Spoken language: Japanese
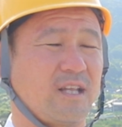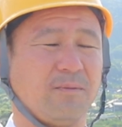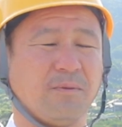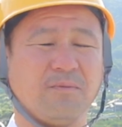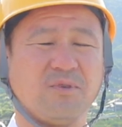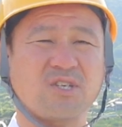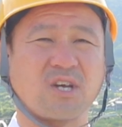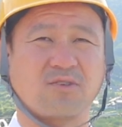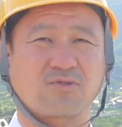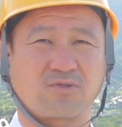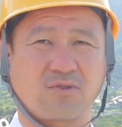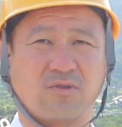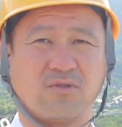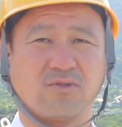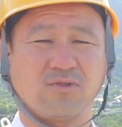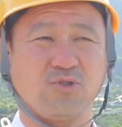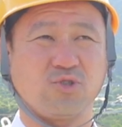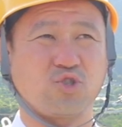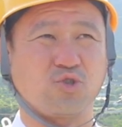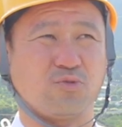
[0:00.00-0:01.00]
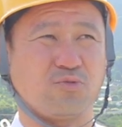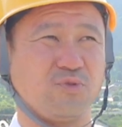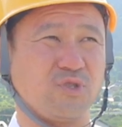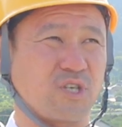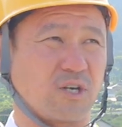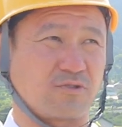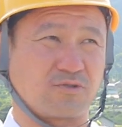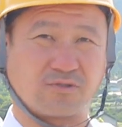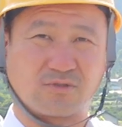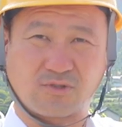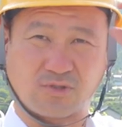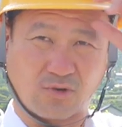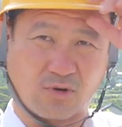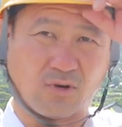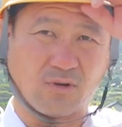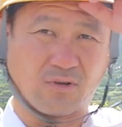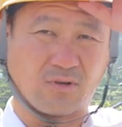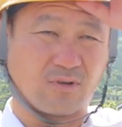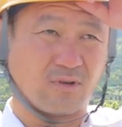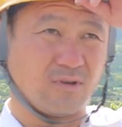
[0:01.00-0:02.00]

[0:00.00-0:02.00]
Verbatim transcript: テレビ見ちゃうでしょ YouTube 見ちゃうでしょ